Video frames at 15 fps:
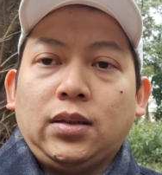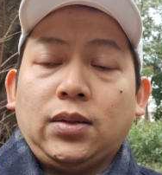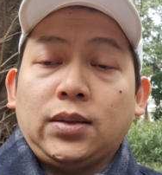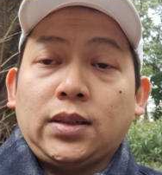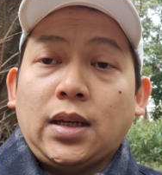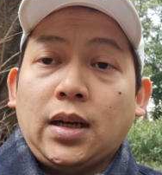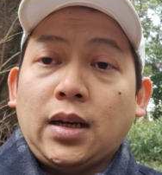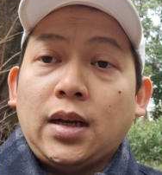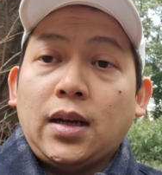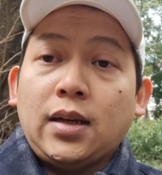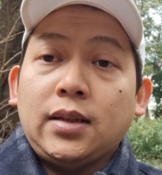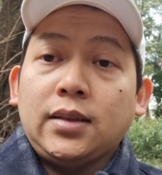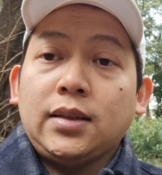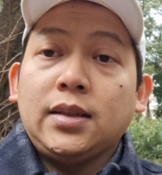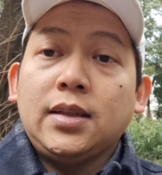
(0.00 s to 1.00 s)

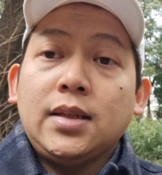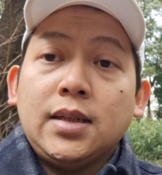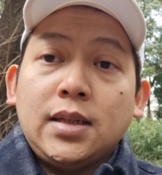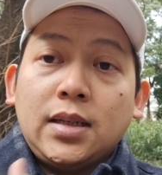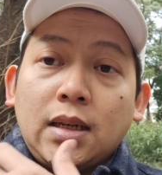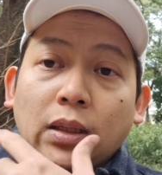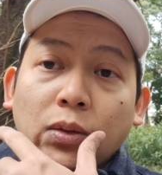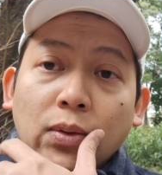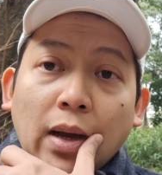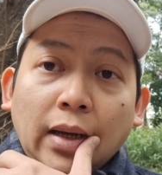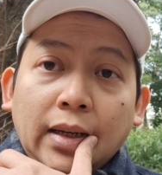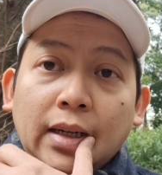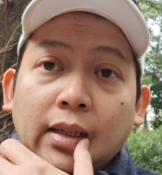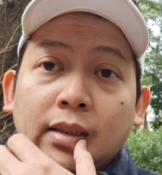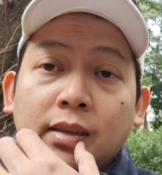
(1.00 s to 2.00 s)
Osaka itu
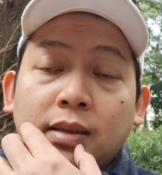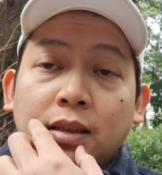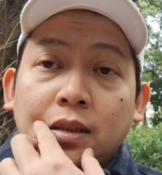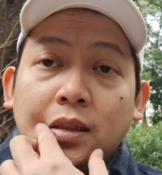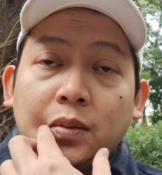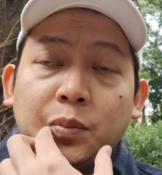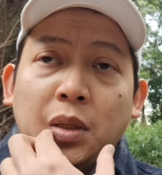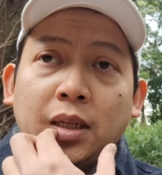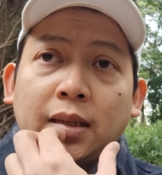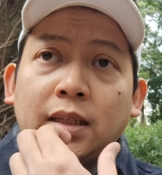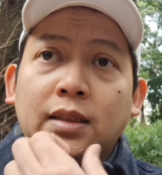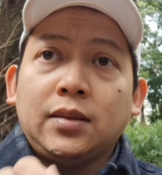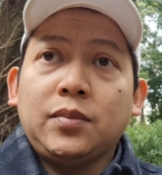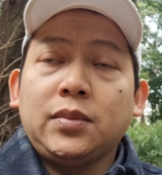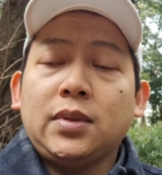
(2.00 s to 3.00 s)
anginnya kenceng yang
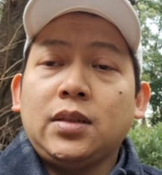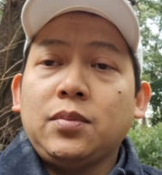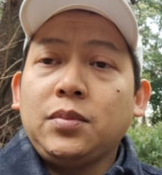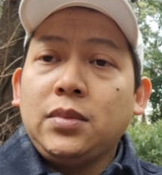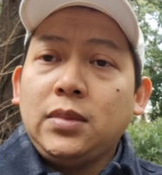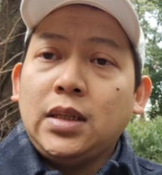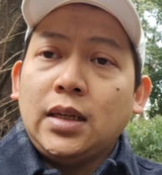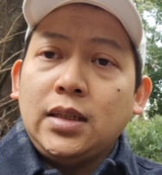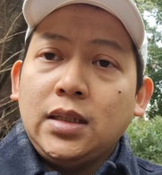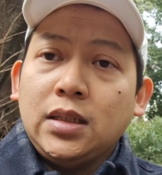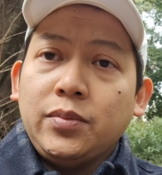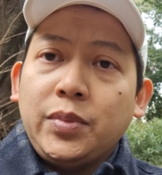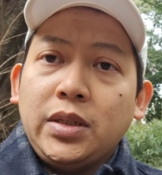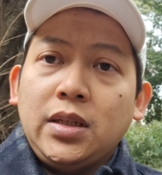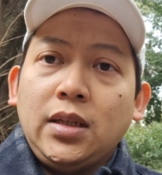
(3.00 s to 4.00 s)
bikin jadi
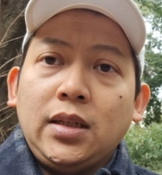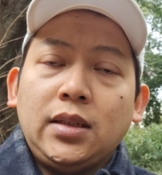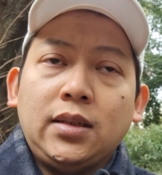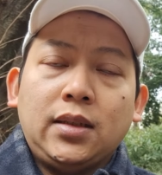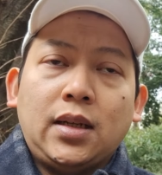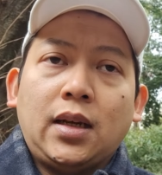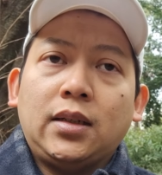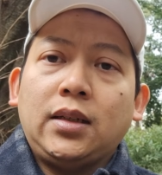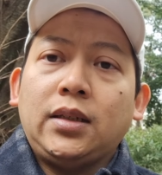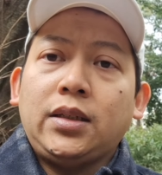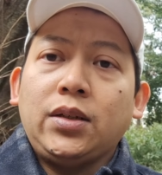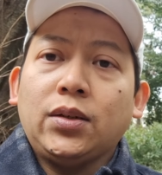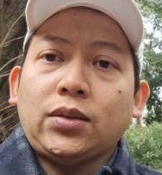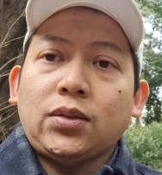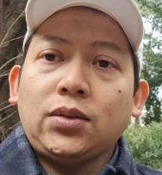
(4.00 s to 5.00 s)
lebih dingin nah di
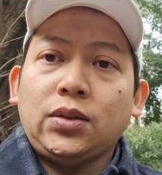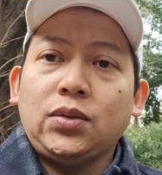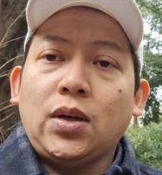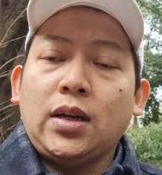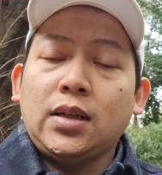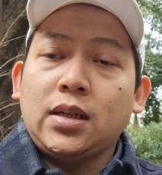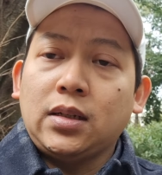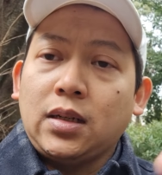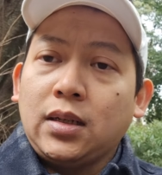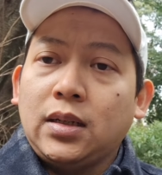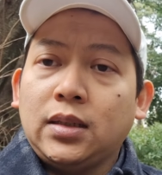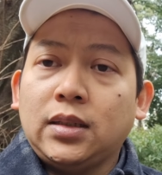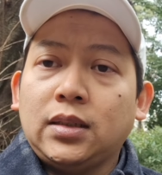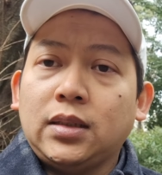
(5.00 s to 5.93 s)
Kyoto itu agak ke